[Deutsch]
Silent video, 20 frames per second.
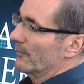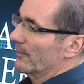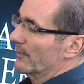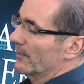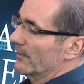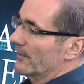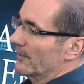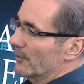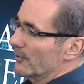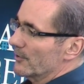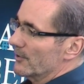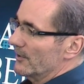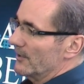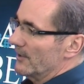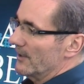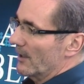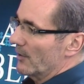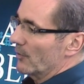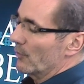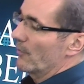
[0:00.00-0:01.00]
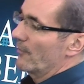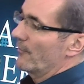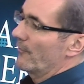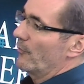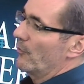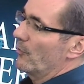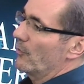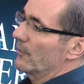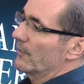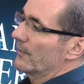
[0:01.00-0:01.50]
Sind solche
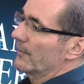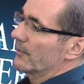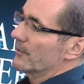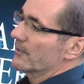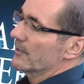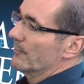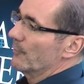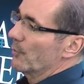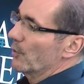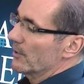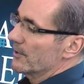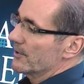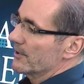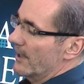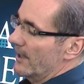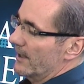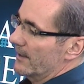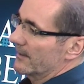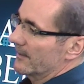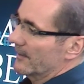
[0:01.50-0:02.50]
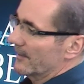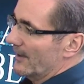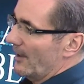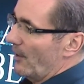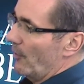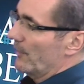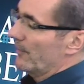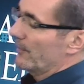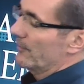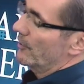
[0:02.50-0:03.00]
Dialogforen, solche Möglichkeiten des
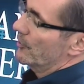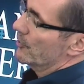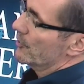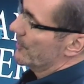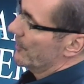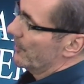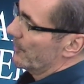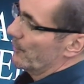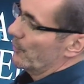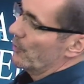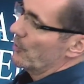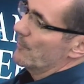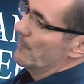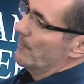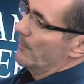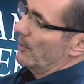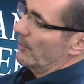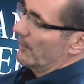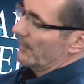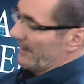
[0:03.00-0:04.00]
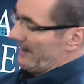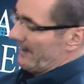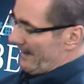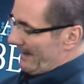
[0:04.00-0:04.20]
Austauschs, des Brückenbaus,